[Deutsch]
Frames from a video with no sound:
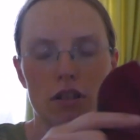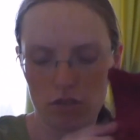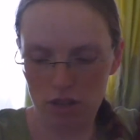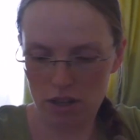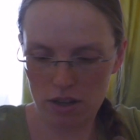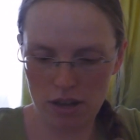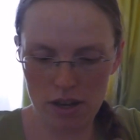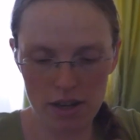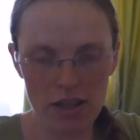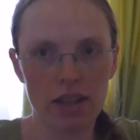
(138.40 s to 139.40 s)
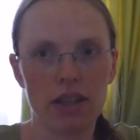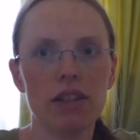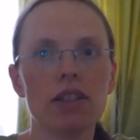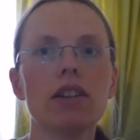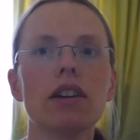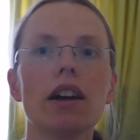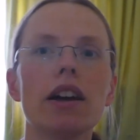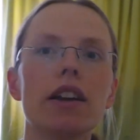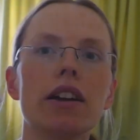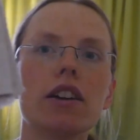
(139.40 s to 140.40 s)
noch die Einlage.
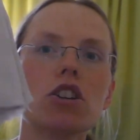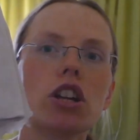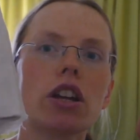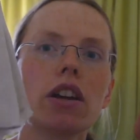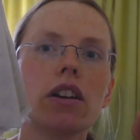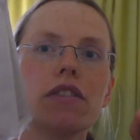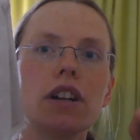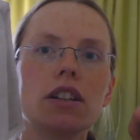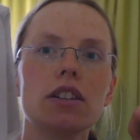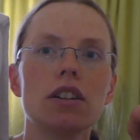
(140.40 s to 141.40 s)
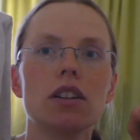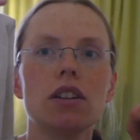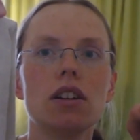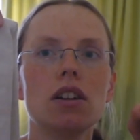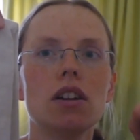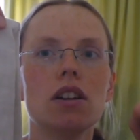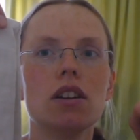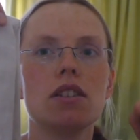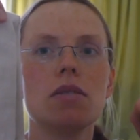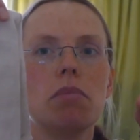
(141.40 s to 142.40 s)
Eine schicke, gefaltete,
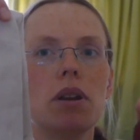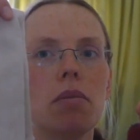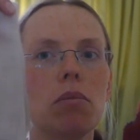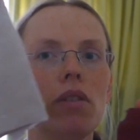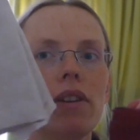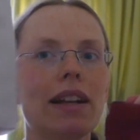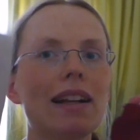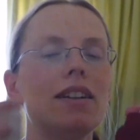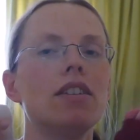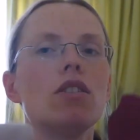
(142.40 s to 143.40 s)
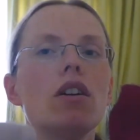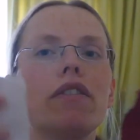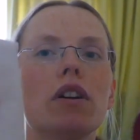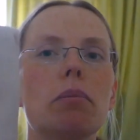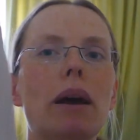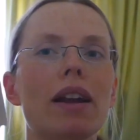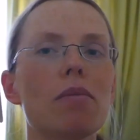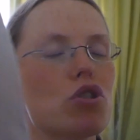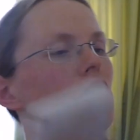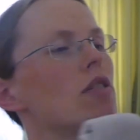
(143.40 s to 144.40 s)
simple Mullwindel, noch von meiner
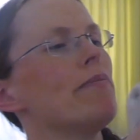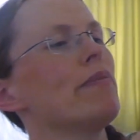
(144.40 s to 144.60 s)
Mutter.